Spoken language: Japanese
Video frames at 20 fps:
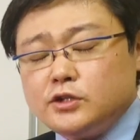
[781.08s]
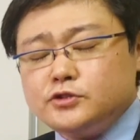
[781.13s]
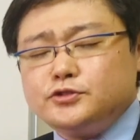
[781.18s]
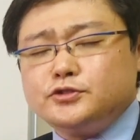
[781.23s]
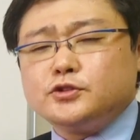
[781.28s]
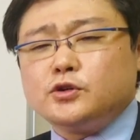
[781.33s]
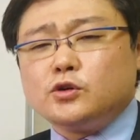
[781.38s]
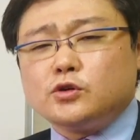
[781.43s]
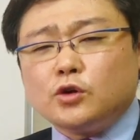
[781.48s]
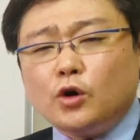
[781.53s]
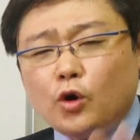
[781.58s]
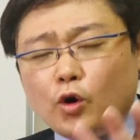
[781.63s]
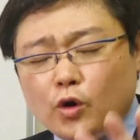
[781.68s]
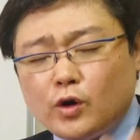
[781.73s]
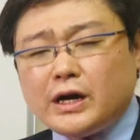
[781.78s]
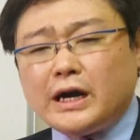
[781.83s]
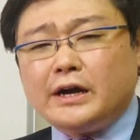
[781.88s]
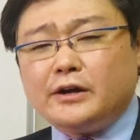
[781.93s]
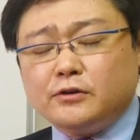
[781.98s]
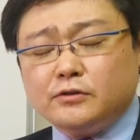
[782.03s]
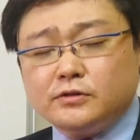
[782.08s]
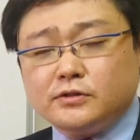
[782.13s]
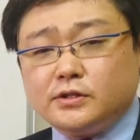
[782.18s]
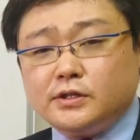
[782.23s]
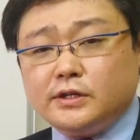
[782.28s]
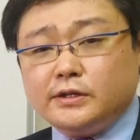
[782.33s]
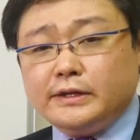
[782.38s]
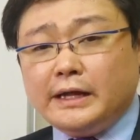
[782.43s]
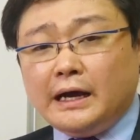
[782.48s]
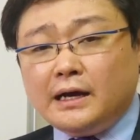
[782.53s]
中国崩壊論っ
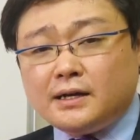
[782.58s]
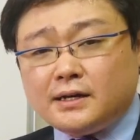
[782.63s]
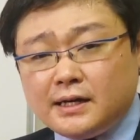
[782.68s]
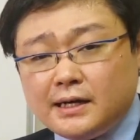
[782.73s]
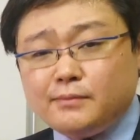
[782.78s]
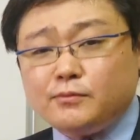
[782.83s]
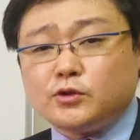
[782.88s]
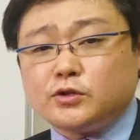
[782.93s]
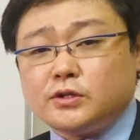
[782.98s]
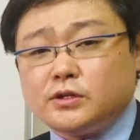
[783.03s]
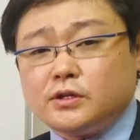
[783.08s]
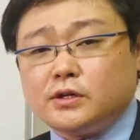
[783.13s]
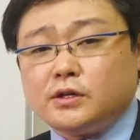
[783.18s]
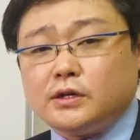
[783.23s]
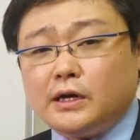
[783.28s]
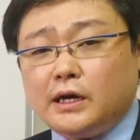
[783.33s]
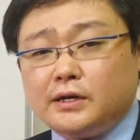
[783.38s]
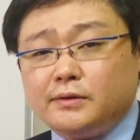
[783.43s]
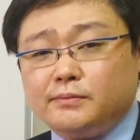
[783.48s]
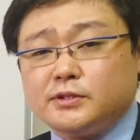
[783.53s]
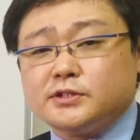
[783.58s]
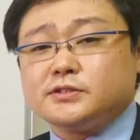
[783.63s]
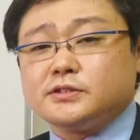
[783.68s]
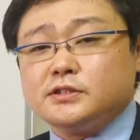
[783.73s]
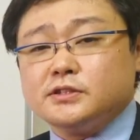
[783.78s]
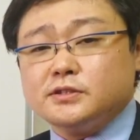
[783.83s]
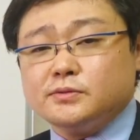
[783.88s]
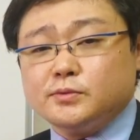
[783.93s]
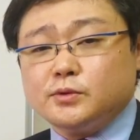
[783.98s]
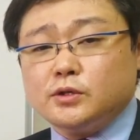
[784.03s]
て何回も、えー、あります
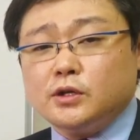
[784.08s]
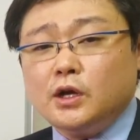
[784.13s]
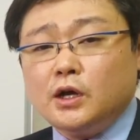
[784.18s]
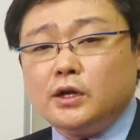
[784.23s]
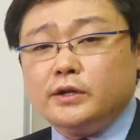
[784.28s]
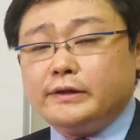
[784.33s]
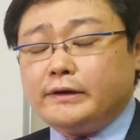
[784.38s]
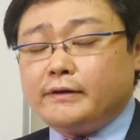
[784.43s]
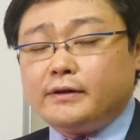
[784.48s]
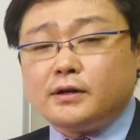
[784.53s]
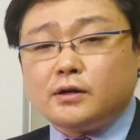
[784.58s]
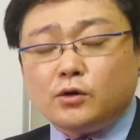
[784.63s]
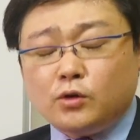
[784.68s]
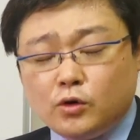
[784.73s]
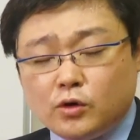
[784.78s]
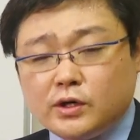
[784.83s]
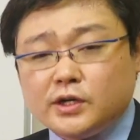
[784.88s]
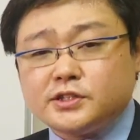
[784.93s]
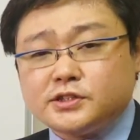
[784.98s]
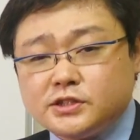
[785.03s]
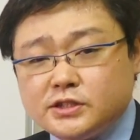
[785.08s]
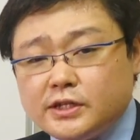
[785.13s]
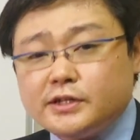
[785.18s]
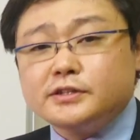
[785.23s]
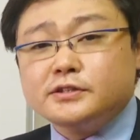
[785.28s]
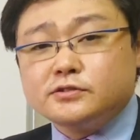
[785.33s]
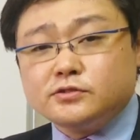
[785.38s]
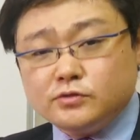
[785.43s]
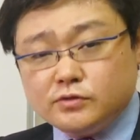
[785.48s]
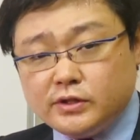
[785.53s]
けれどもなかなか崩壊しな
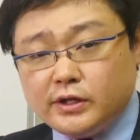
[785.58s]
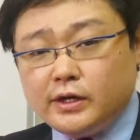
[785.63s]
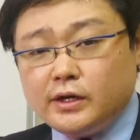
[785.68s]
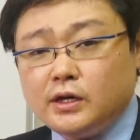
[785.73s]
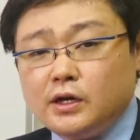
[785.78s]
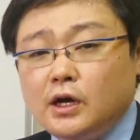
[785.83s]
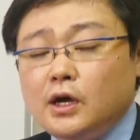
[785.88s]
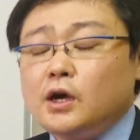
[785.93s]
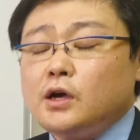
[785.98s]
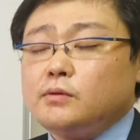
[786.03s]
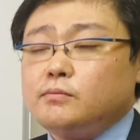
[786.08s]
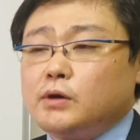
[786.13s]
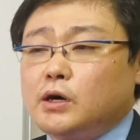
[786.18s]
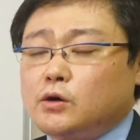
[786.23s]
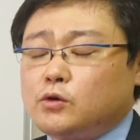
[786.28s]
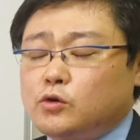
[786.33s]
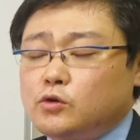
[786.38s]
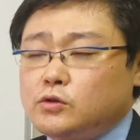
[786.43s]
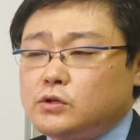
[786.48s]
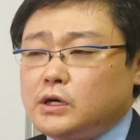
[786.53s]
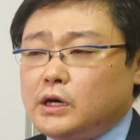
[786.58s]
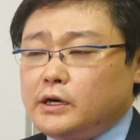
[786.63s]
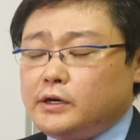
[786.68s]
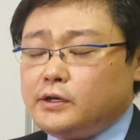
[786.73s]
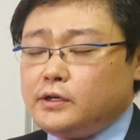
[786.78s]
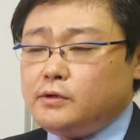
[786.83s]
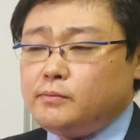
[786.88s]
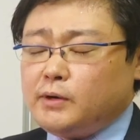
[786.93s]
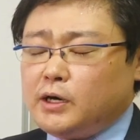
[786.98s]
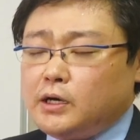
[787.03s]
いですよね。まあ、今
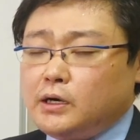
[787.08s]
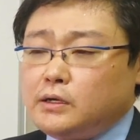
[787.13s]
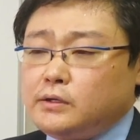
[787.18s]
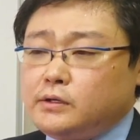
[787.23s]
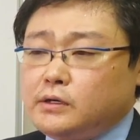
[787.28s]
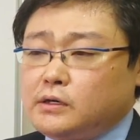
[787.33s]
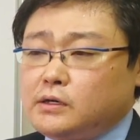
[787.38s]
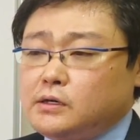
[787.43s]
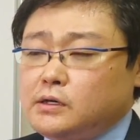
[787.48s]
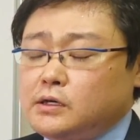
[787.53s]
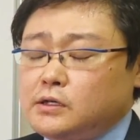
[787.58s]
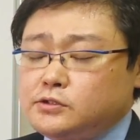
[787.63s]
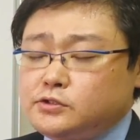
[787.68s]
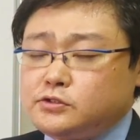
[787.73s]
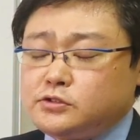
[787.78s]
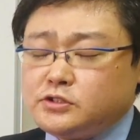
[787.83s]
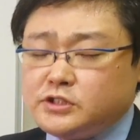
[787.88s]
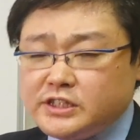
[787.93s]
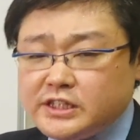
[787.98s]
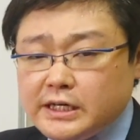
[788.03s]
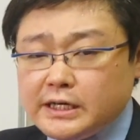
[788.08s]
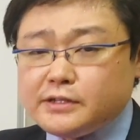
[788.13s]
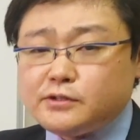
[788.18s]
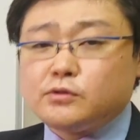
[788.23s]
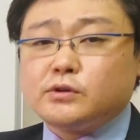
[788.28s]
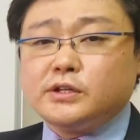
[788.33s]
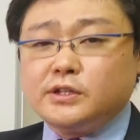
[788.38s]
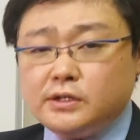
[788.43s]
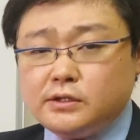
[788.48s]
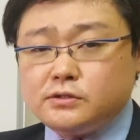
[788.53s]
回今なんか水害
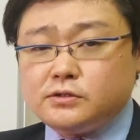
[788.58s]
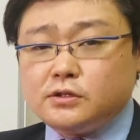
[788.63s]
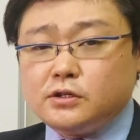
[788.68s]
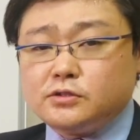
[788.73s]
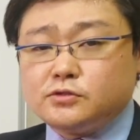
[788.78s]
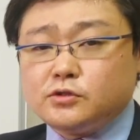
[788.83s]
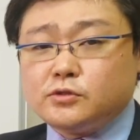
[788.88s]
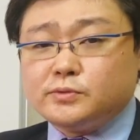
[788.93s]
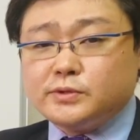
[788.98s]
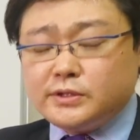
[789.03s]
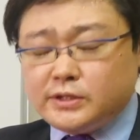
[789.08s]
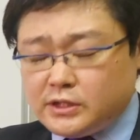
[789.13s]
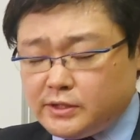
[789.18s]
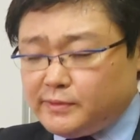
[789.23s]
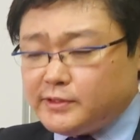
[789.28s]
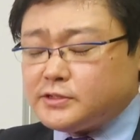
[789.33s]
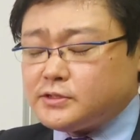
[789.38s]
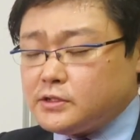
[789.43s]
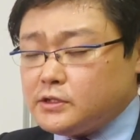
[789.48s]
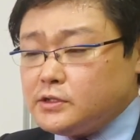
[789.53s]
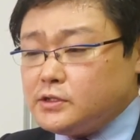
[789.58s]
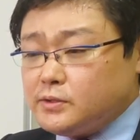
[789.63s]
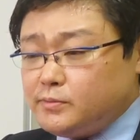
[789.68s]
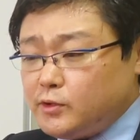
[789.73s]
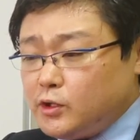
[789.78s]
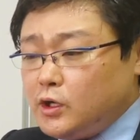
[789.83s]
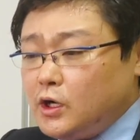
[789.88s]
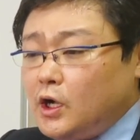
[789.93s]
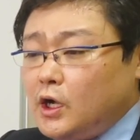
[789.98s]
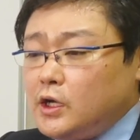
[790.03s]
とかねそういうのも出てますけれど
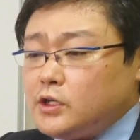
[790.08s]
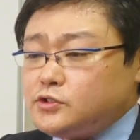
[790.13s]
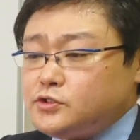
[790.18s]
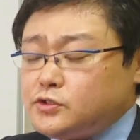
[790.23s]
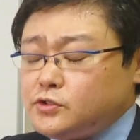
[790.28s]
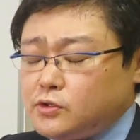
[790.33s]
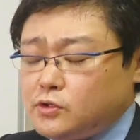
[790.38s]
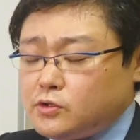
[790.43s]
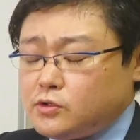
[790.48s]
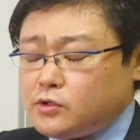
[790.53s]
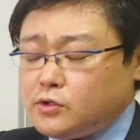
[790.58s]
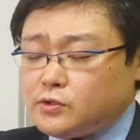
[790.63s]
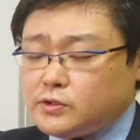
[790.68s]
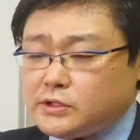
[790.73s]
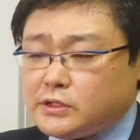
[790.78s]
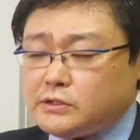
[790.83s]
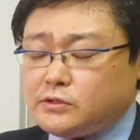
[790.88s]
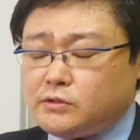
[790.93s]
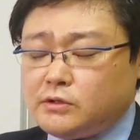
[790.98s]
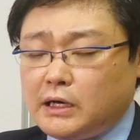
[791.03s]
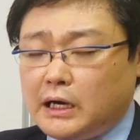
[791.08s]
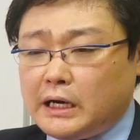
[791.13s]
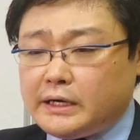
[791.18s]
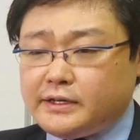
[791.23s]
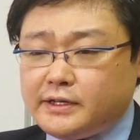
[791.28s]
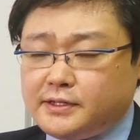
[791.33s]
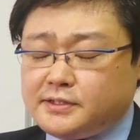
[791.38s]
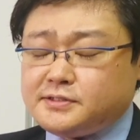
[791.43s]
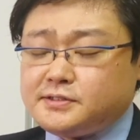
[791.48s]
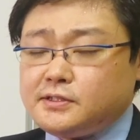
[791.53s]
も中国共産党の
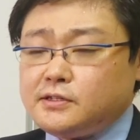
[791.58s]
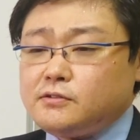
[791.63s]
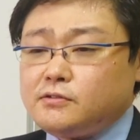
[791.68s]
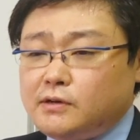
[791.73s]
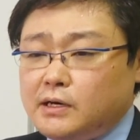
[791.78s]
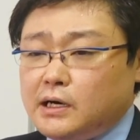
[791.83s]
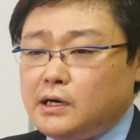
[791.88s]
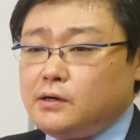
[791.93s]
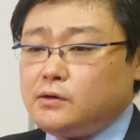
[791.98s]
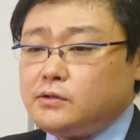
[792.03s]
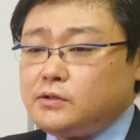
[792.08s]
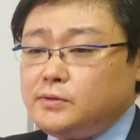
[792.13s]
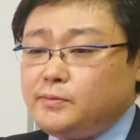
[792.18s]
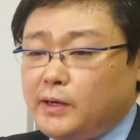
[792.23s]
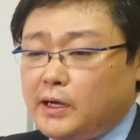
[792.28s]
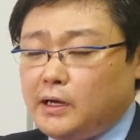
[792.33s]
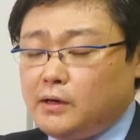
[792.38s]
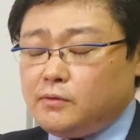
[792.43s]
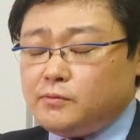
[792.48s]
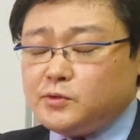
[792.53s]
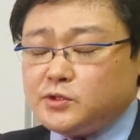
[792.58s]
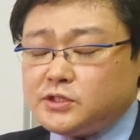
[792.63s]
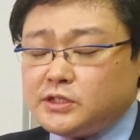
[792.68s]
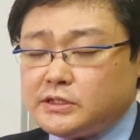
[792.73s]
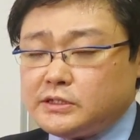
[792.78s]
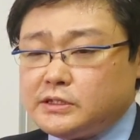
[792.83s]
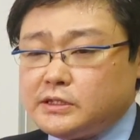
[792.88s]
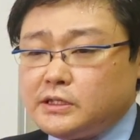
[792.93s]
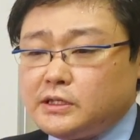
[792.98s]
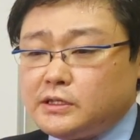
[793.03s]
アキレス腱は今申し上
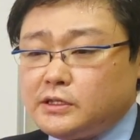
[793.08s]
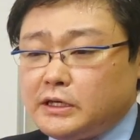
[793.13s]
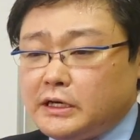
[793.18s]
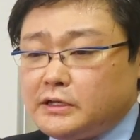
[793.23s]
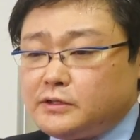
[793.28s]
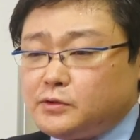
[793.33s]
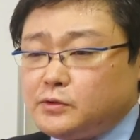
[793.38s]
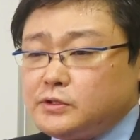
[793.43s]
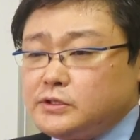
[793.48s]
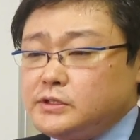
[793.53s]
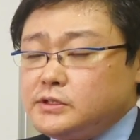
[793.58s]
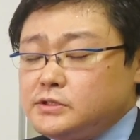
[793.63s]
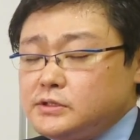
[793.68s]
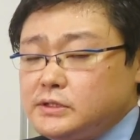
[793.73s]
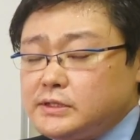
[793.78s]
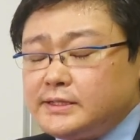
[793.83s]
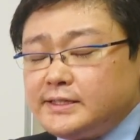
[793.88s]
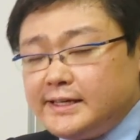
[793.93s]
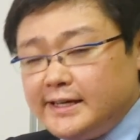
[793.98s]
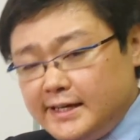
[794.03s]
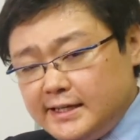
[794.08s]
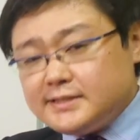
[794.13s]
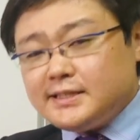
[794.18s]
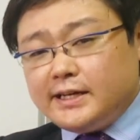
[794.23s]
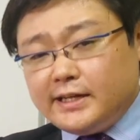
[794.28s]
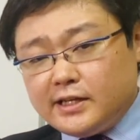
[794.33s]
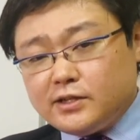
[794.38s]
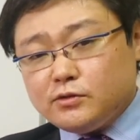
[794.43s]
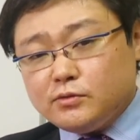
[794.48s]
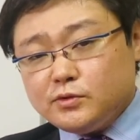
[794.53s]
げた通りですね経
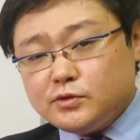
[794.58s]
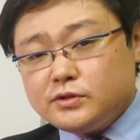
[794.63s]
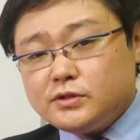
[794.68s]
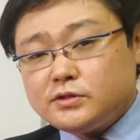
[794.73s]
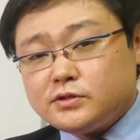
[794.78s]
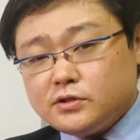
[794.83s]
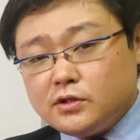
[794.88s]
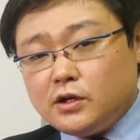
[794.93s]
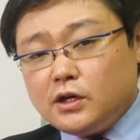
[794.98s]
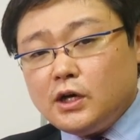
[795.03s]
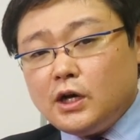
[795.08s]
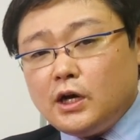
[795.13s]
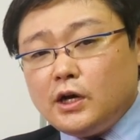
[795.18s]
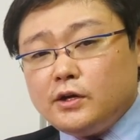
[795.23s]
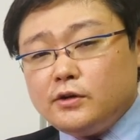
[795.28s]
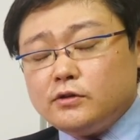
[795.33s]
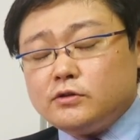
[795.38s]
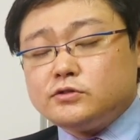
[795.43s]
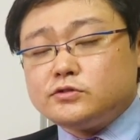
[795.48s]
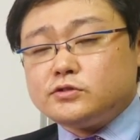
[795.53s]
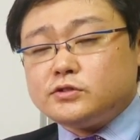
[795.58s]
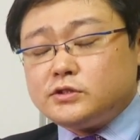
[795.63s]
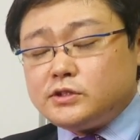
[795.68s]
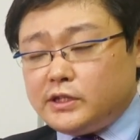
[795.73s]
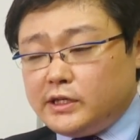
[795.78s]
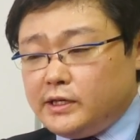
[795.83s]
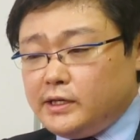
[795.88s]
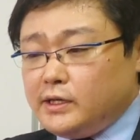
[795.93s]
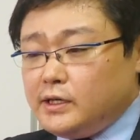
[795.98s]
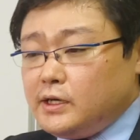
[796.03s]
済だと思うんですよ。要する
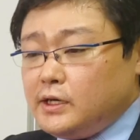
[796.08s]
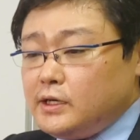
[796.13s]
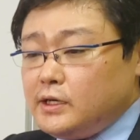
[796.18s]
に